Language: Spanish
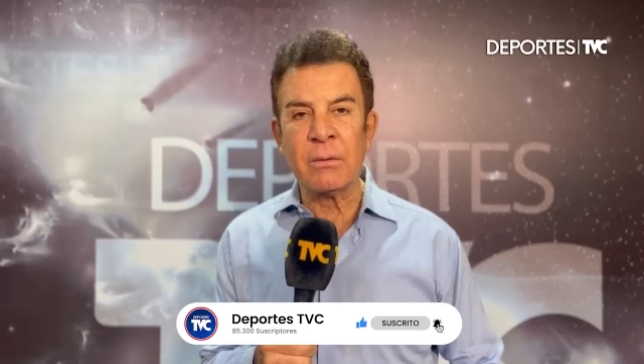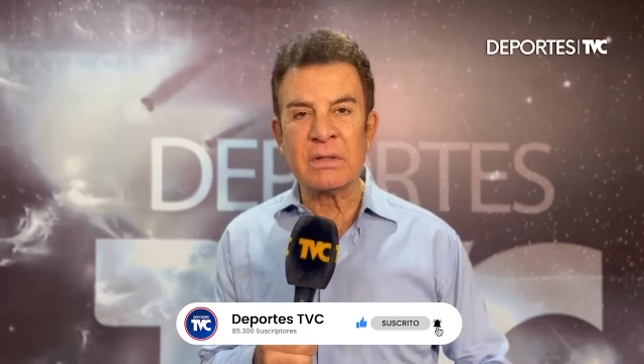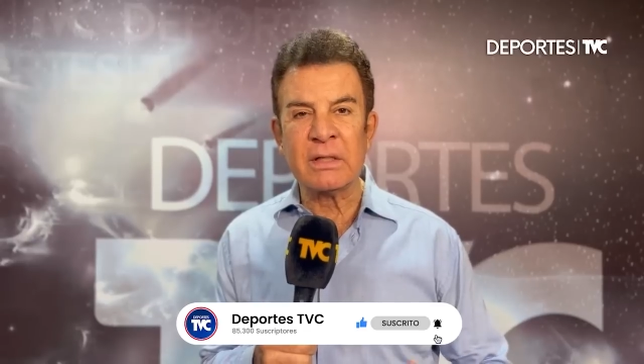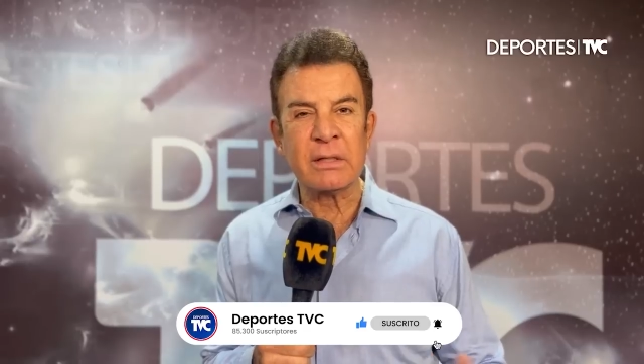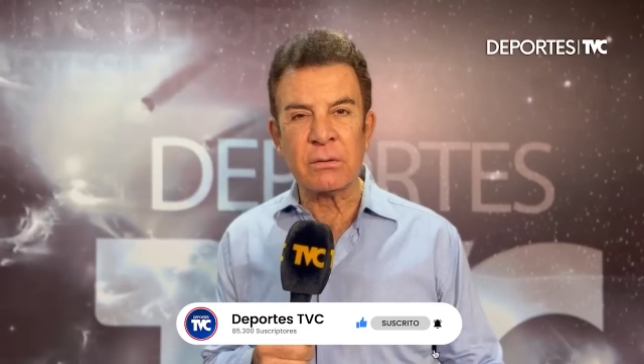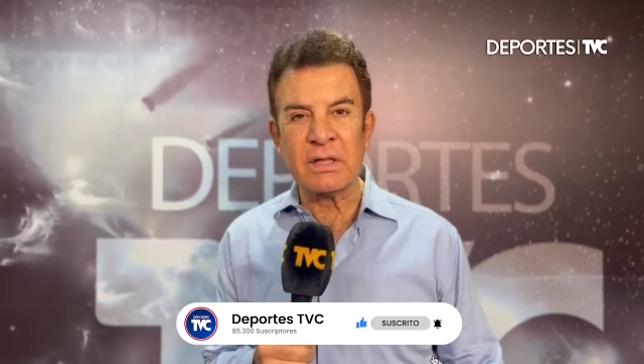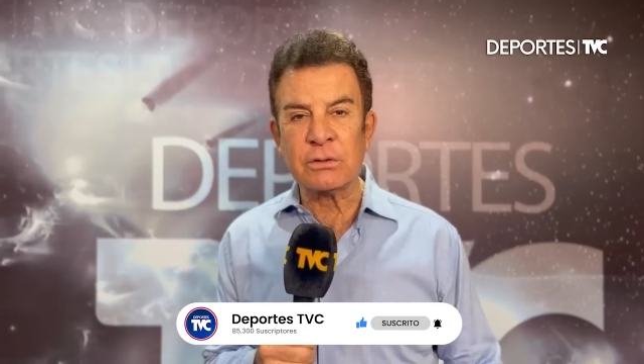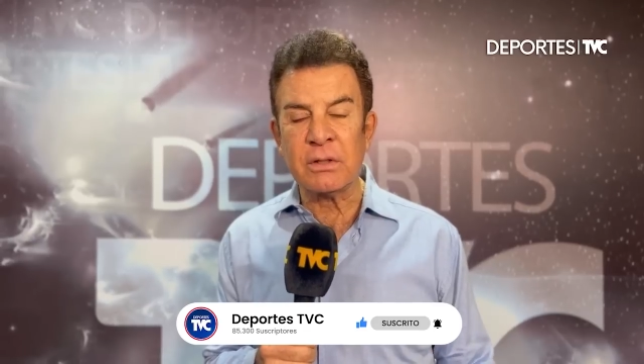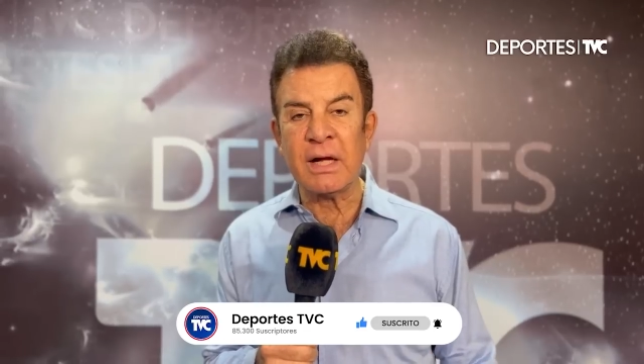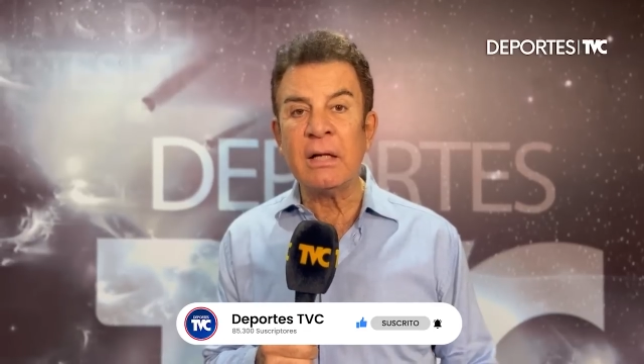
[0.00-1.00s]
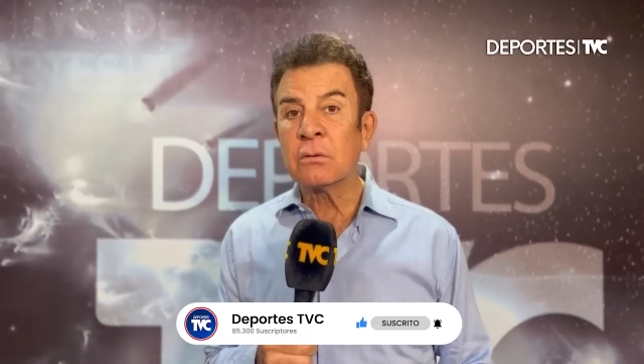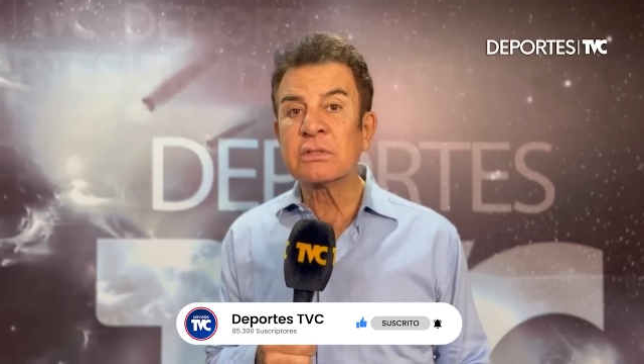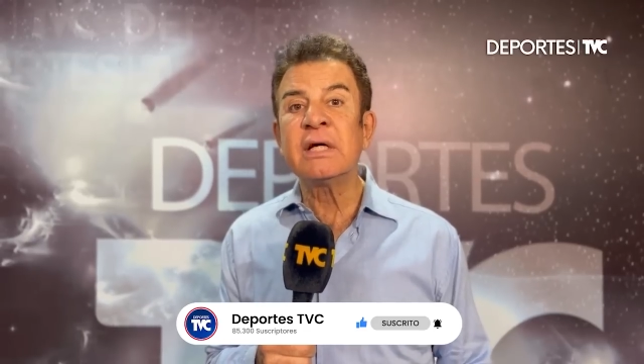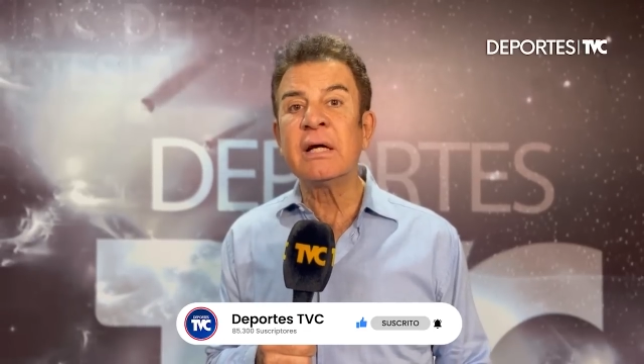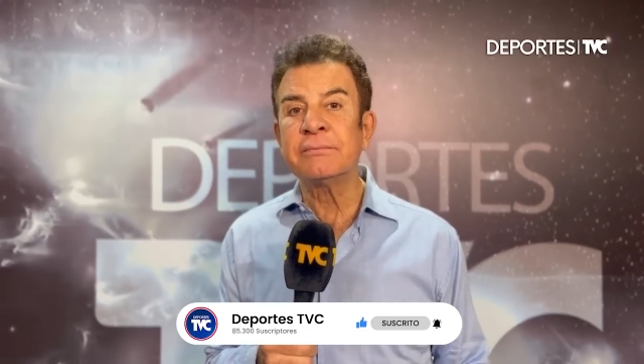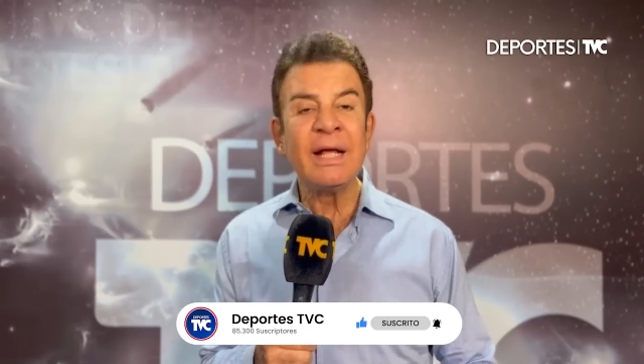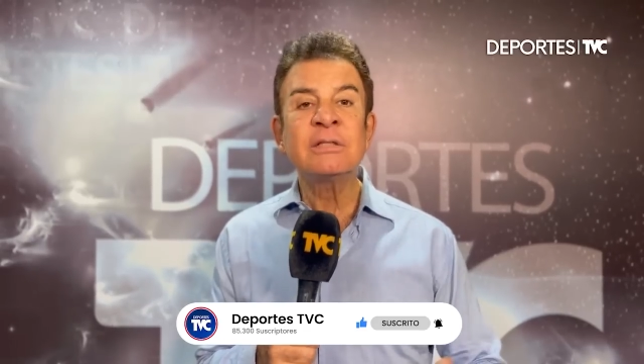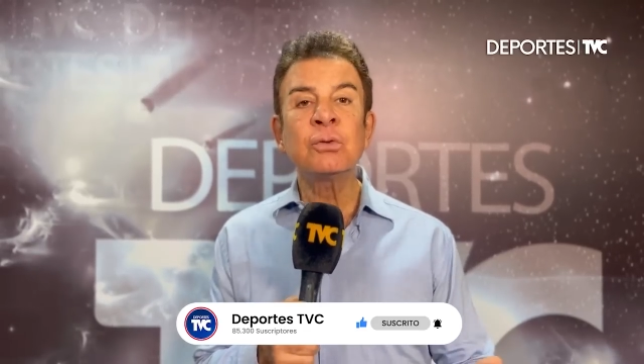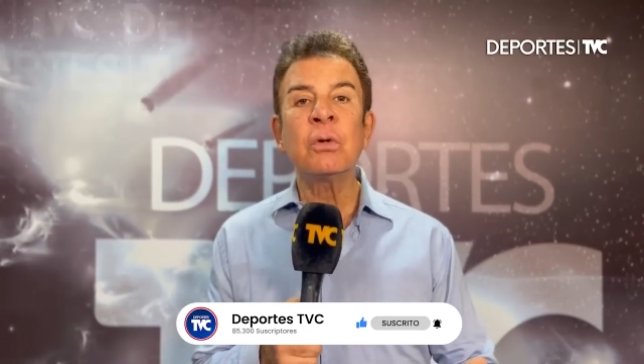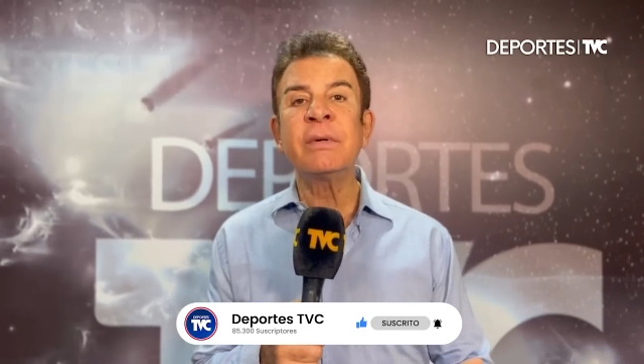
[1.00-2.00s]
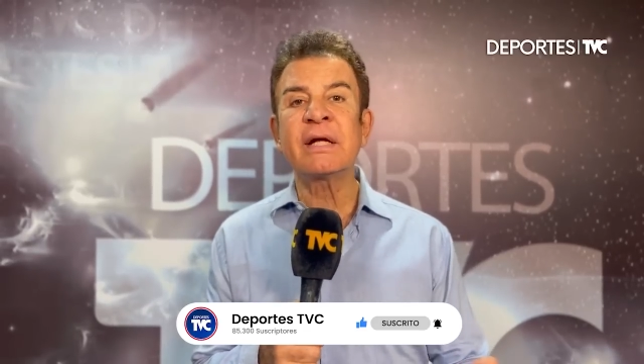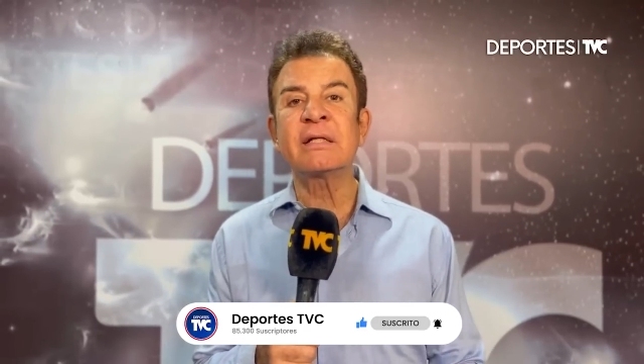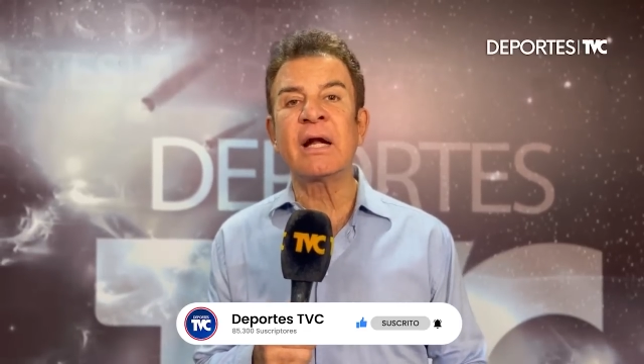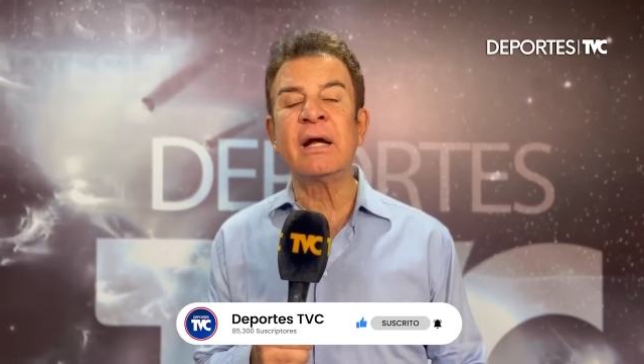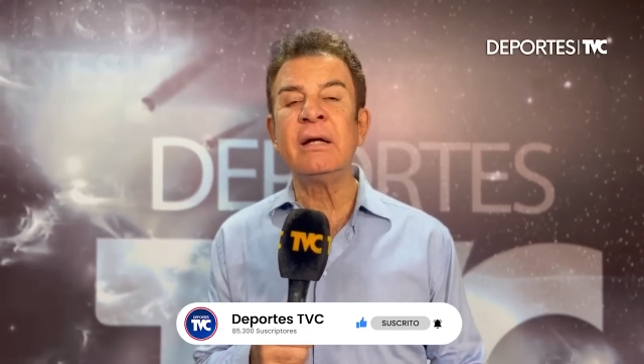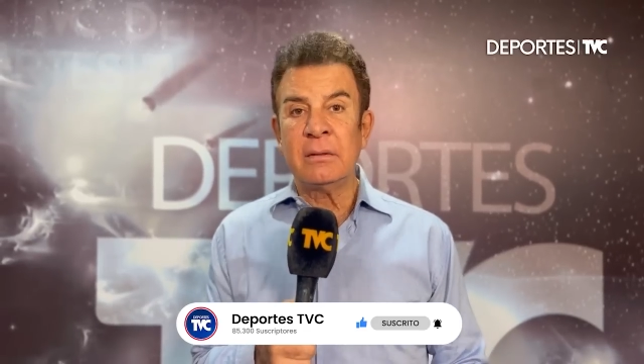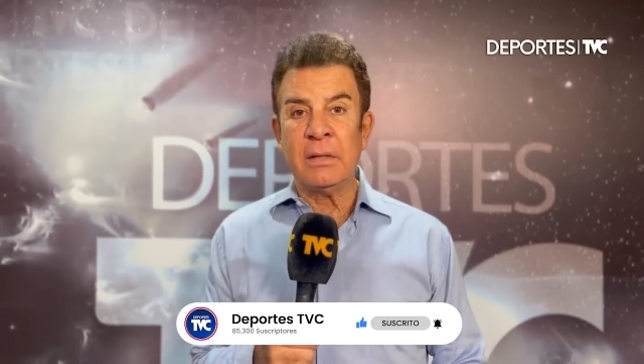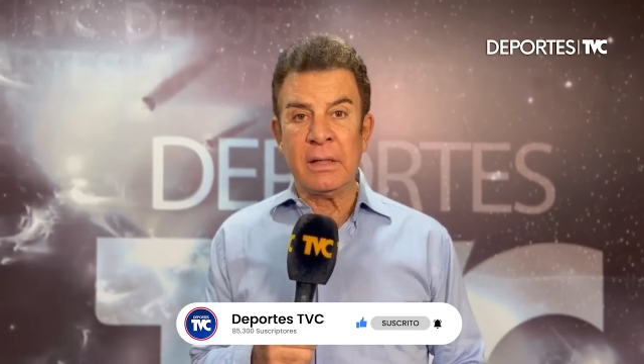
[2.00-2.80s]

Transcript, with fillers: Atlético Nacional. O sea, es un hombre que trae